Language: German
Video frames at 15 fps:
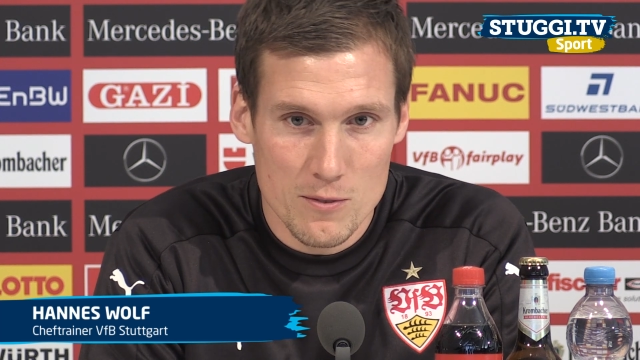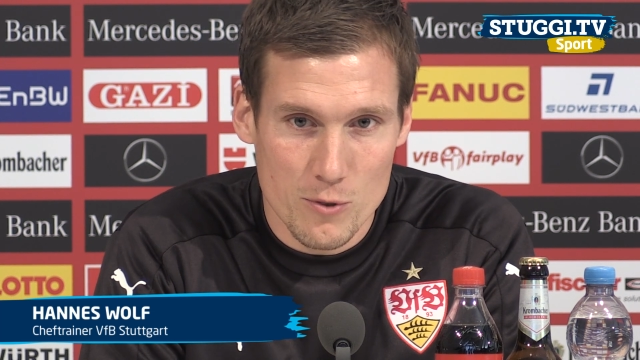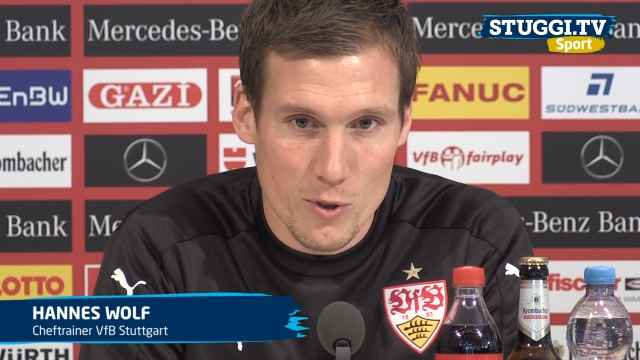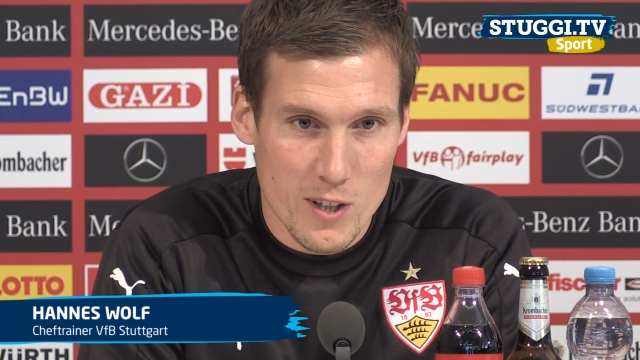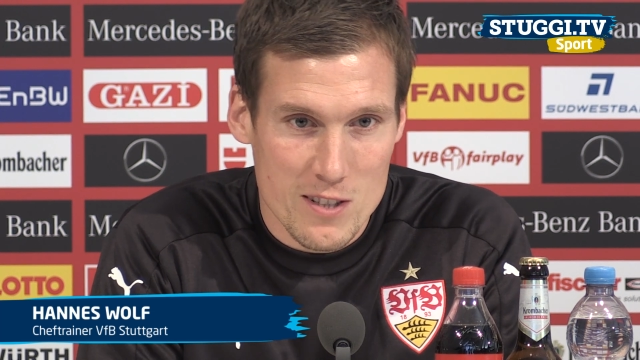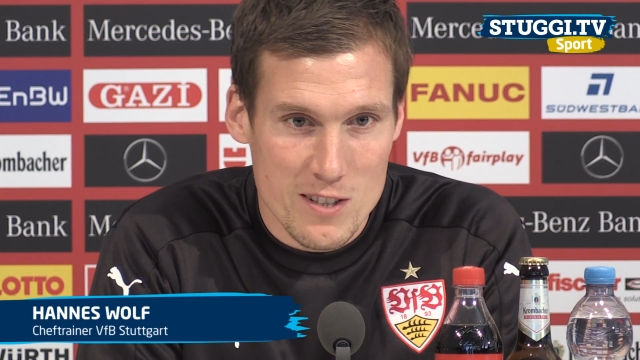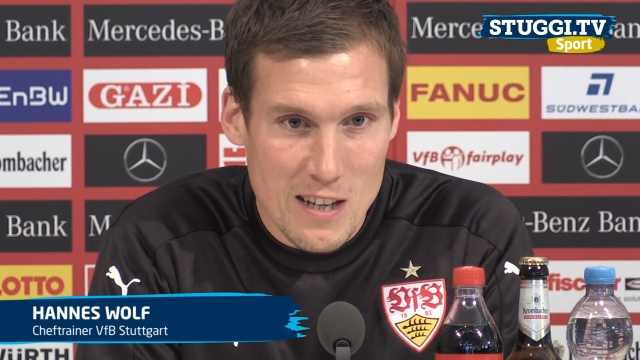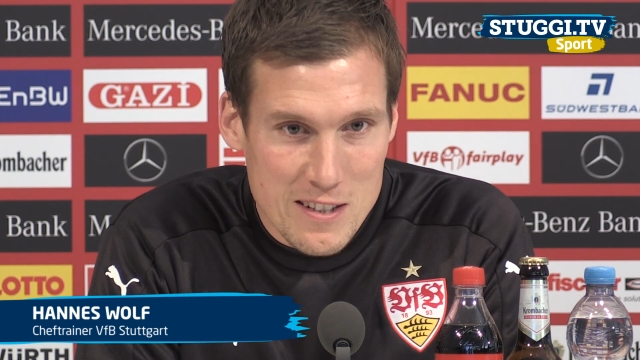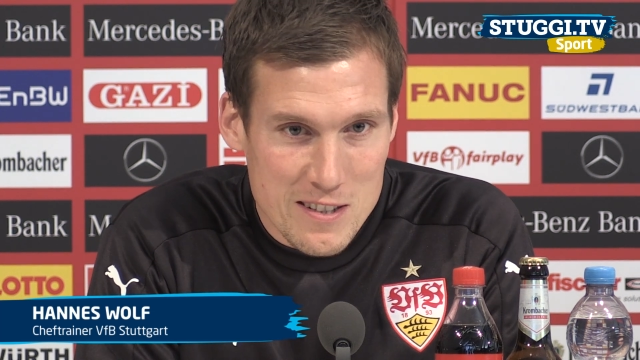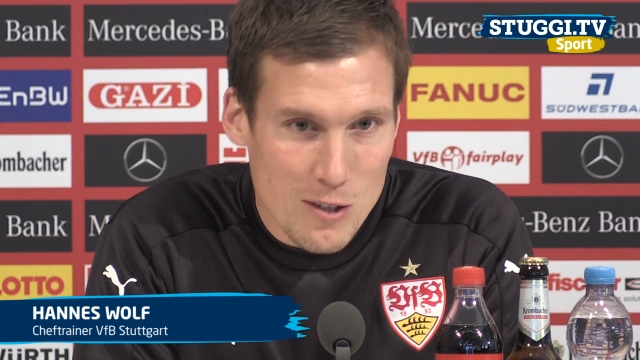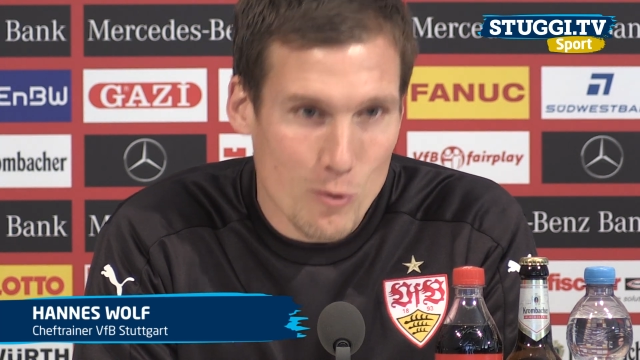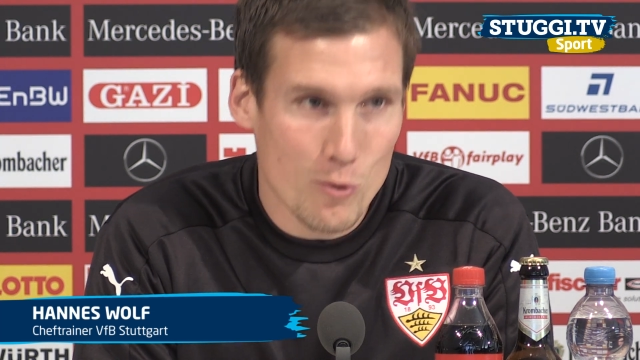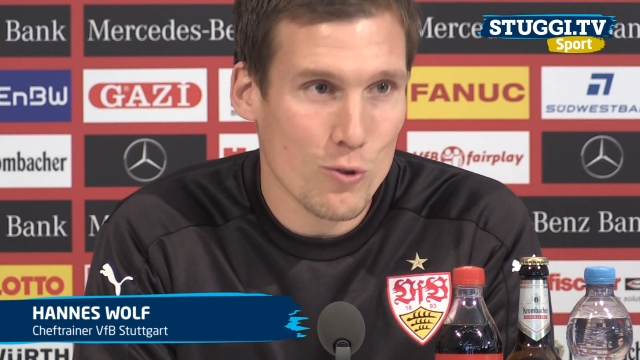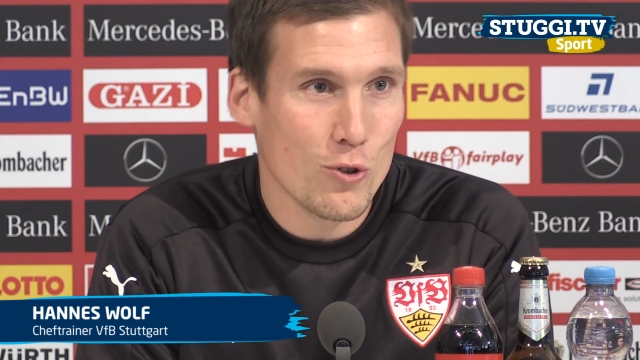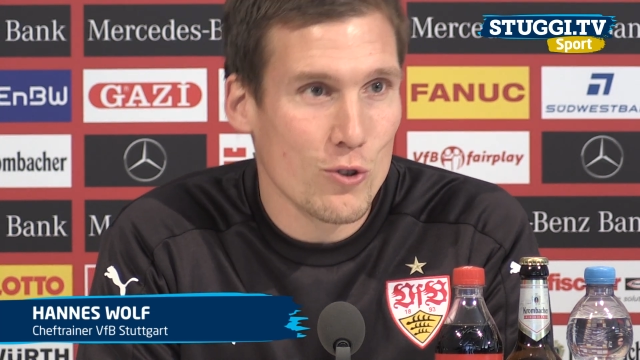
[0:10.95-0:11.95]
Vorher sehr,
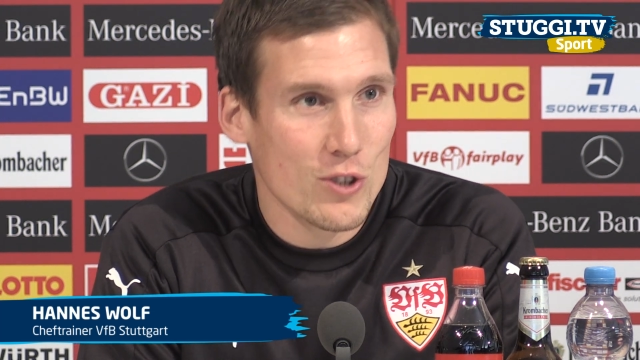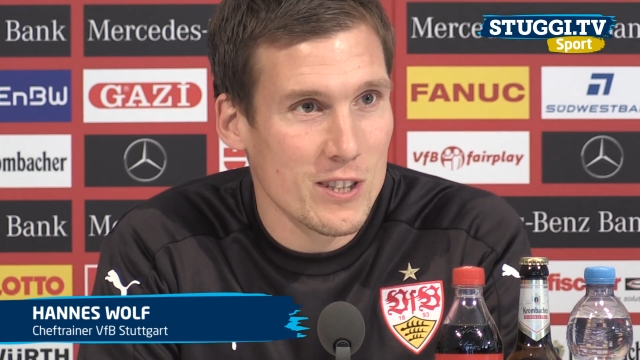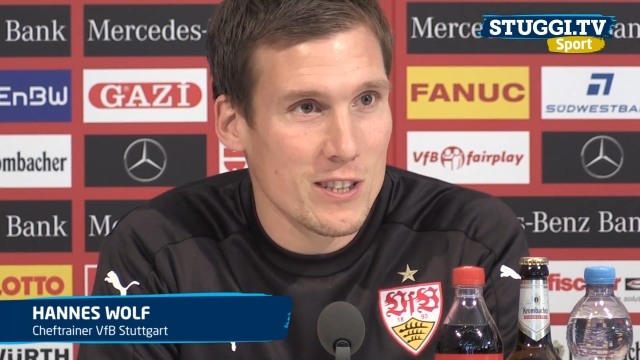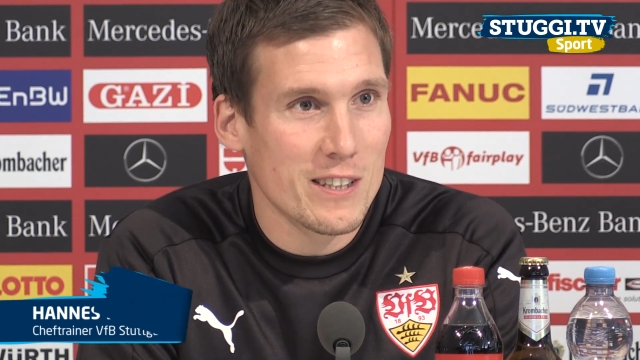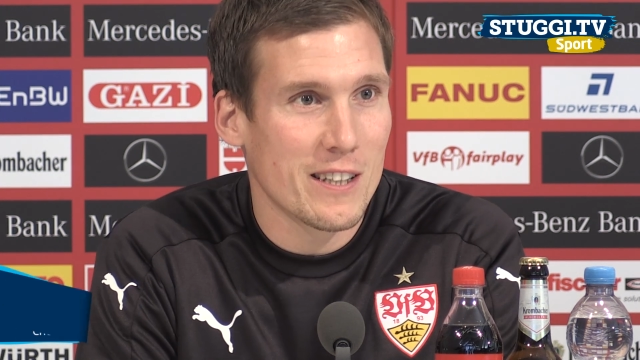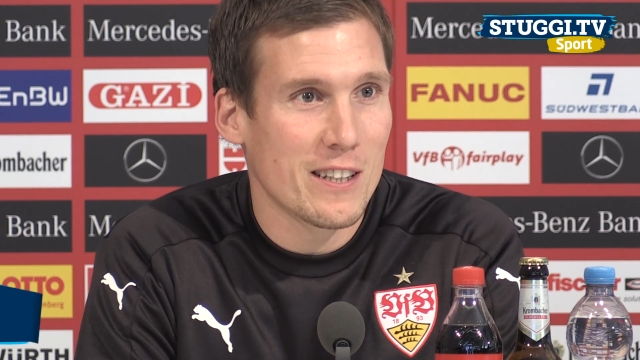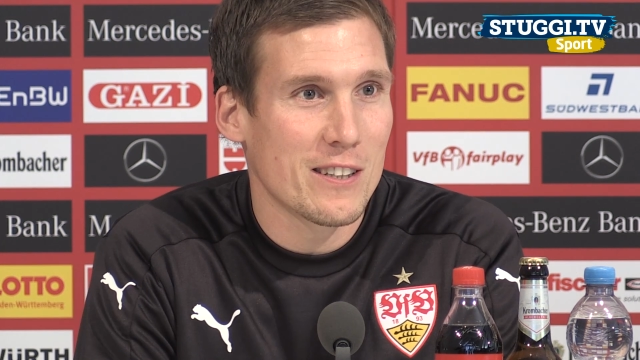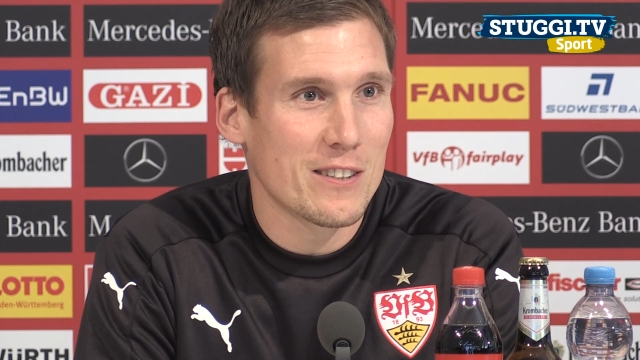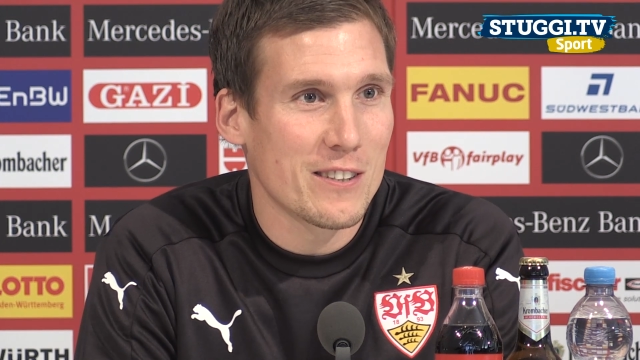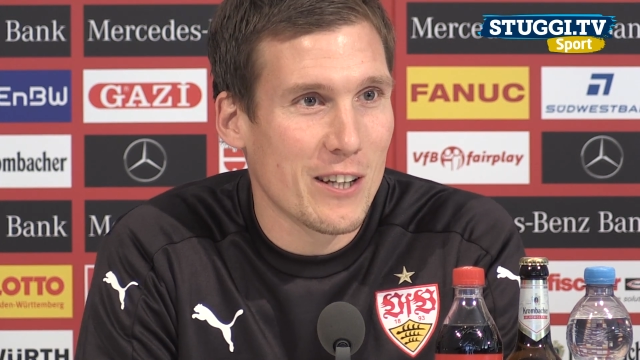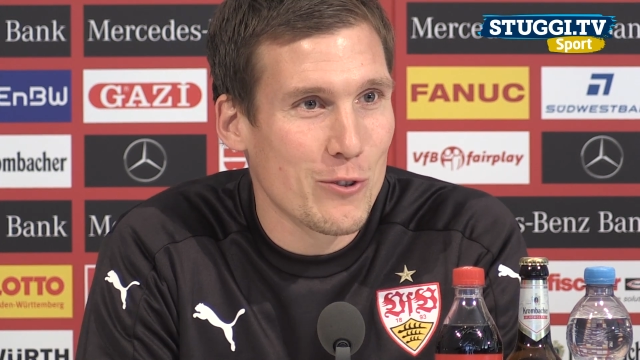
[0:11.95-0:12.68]
sehr unglücklich gegen,